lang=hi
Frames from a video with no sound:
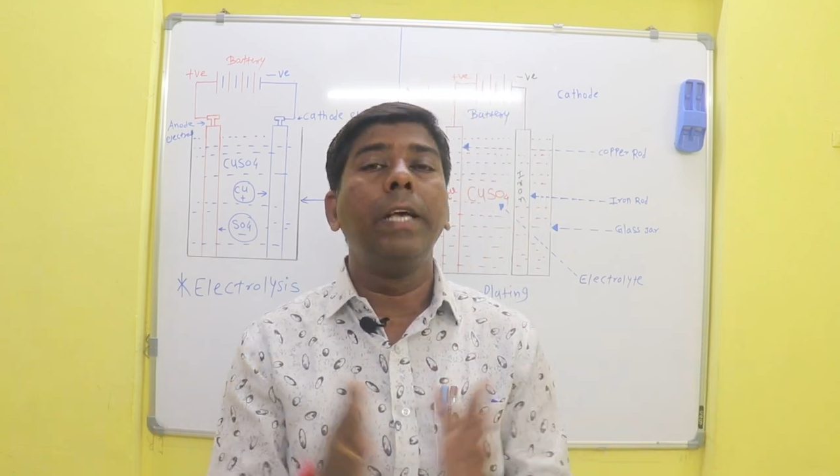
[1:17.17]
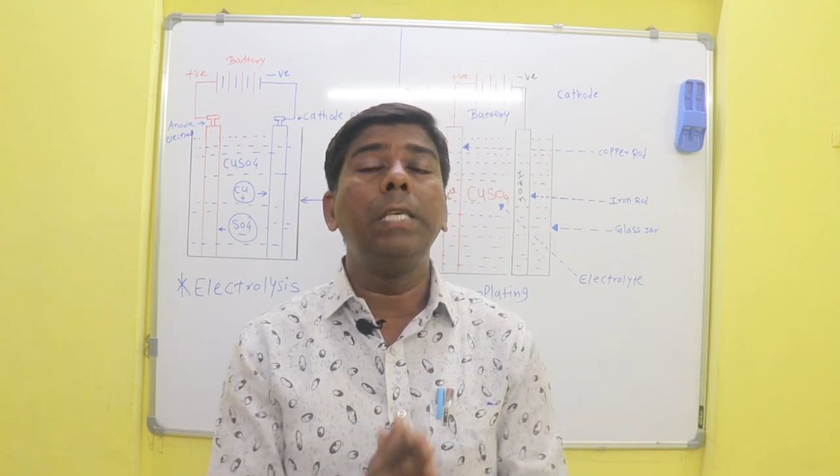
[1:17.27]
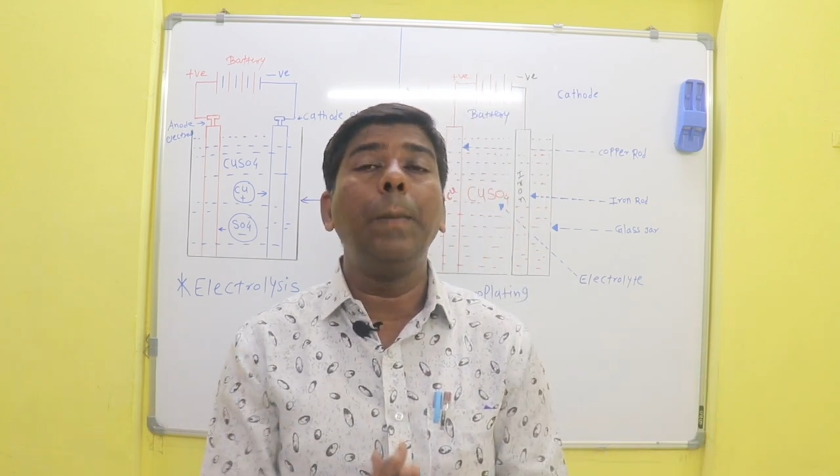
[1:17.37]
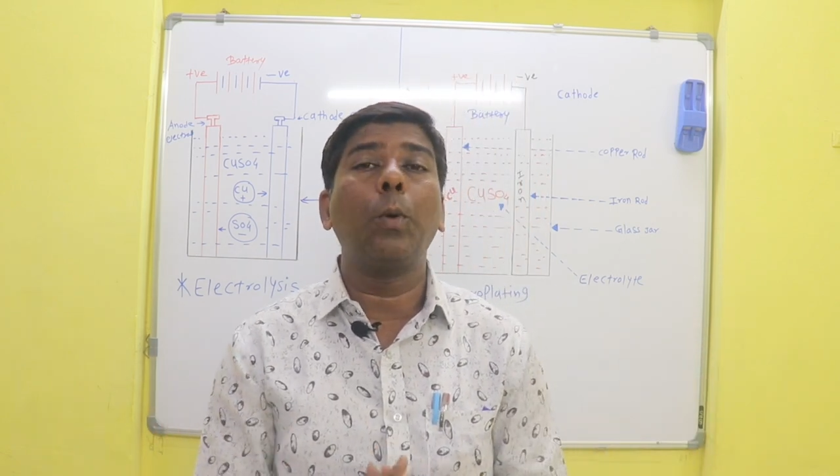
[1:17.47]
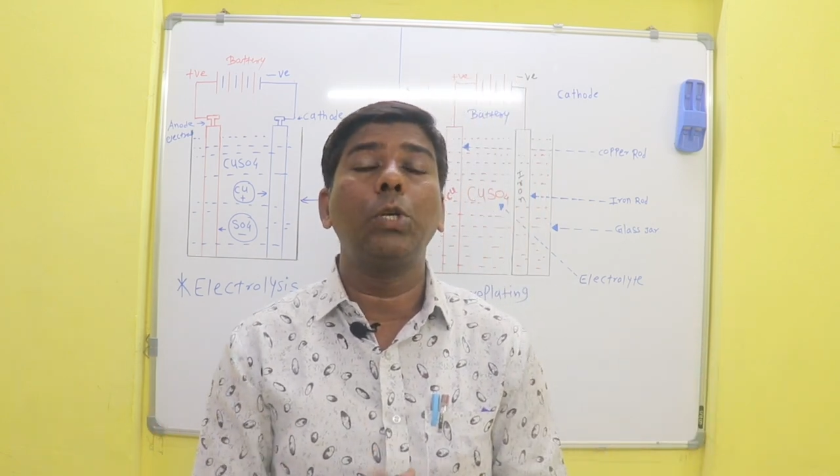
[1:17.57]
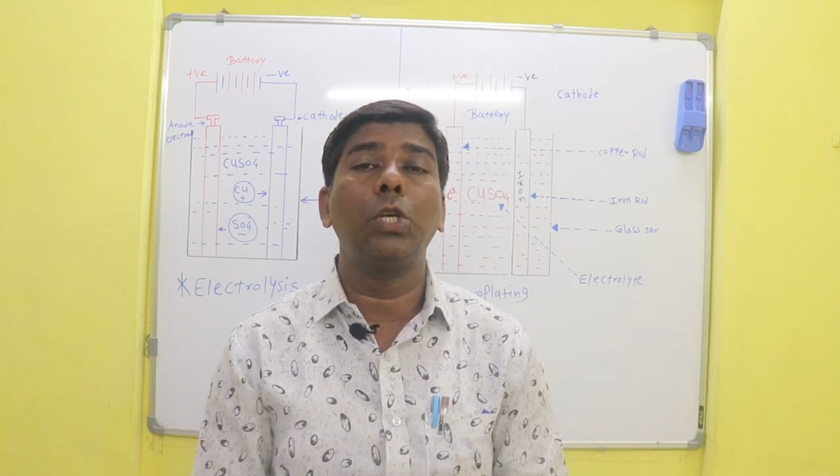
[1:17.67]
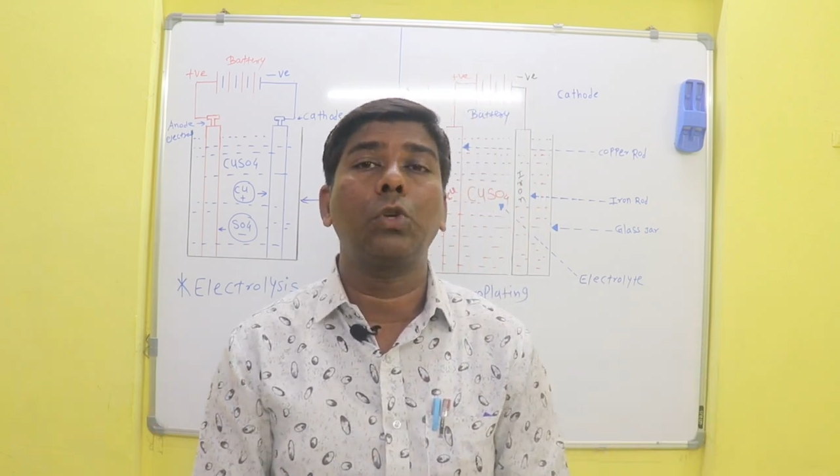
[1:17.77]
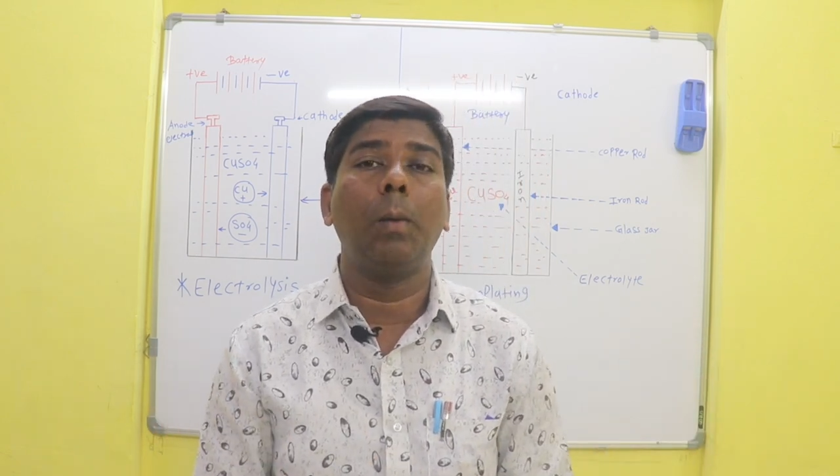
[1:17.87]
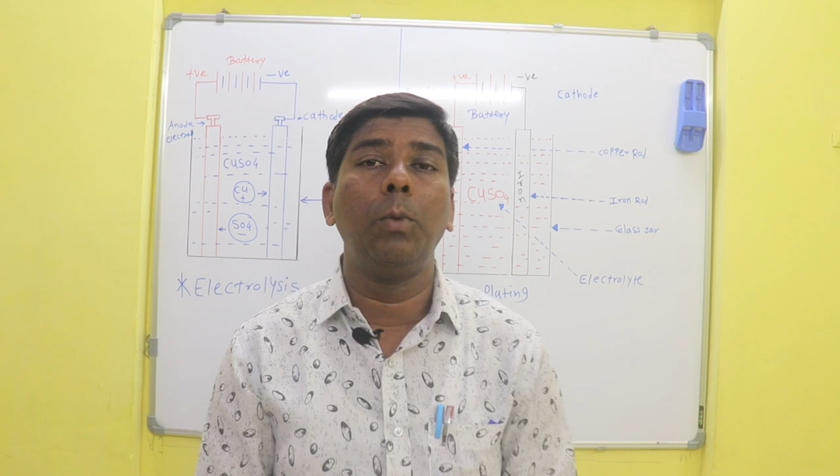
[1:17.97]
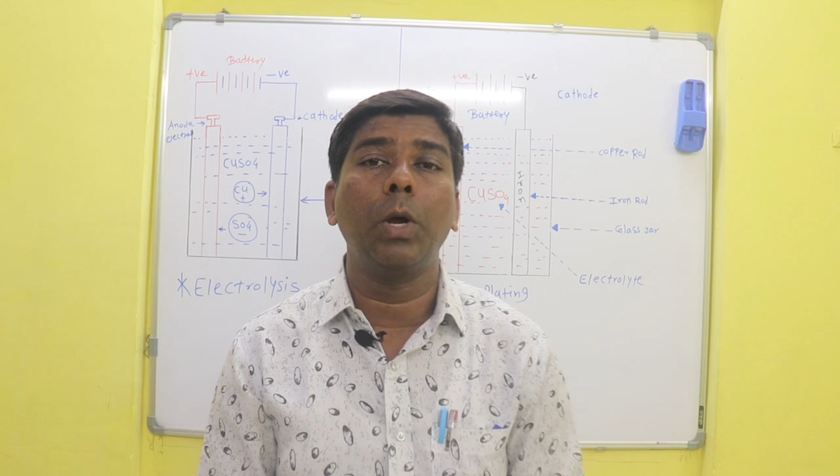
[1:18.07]
इसी
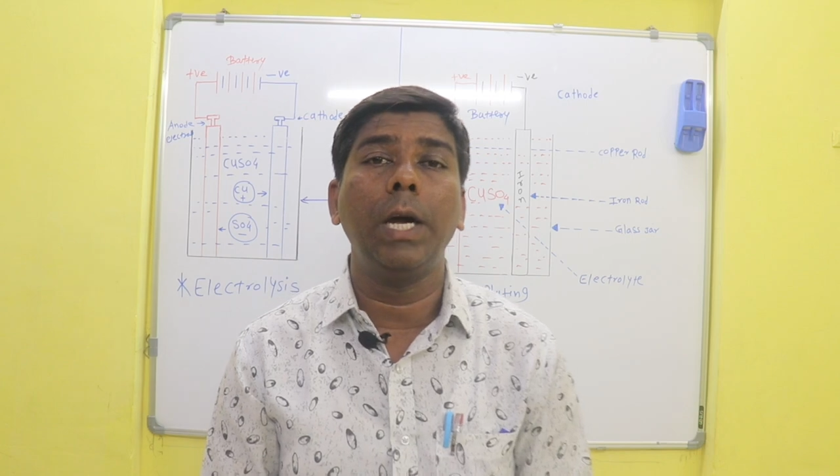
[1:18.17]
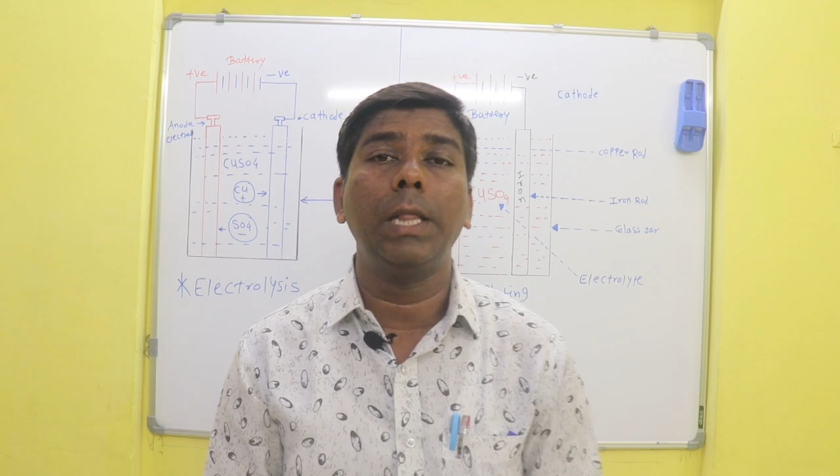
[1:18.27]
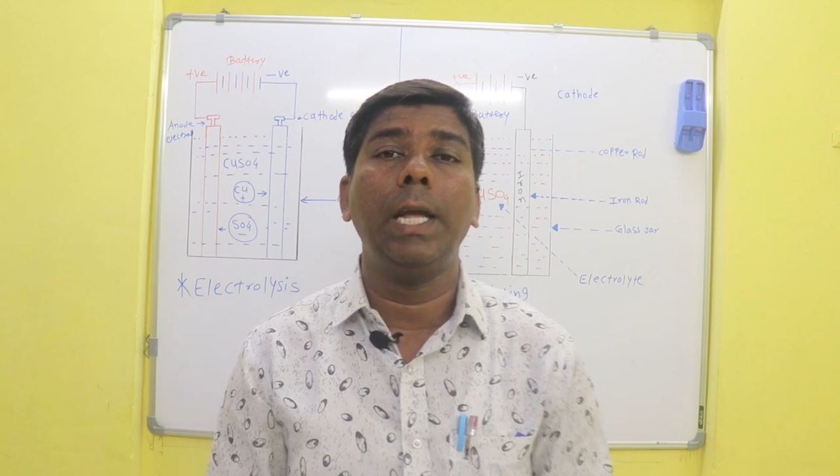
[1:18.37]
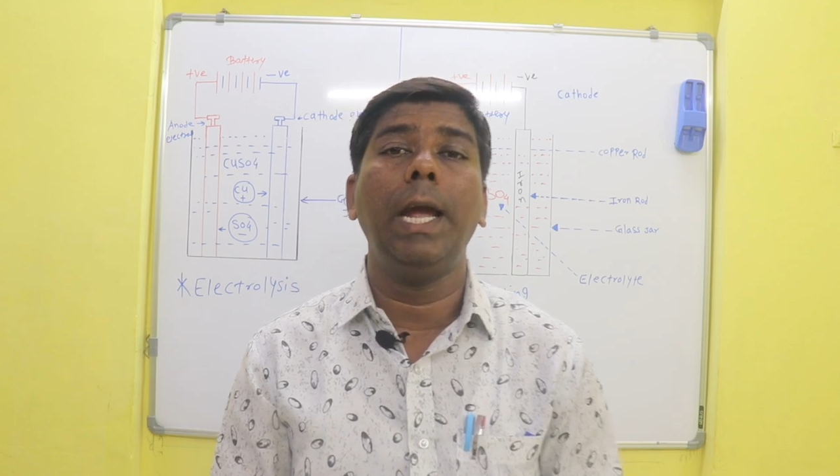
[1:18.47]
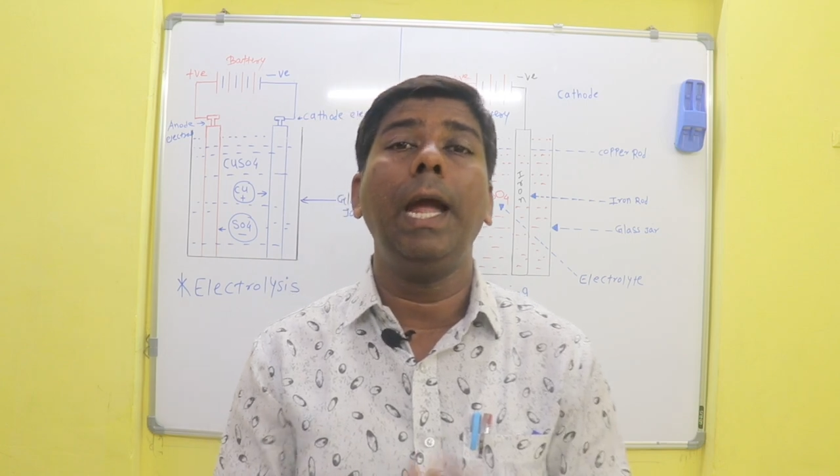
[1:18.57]
प्रोसेस को हम लोग कहते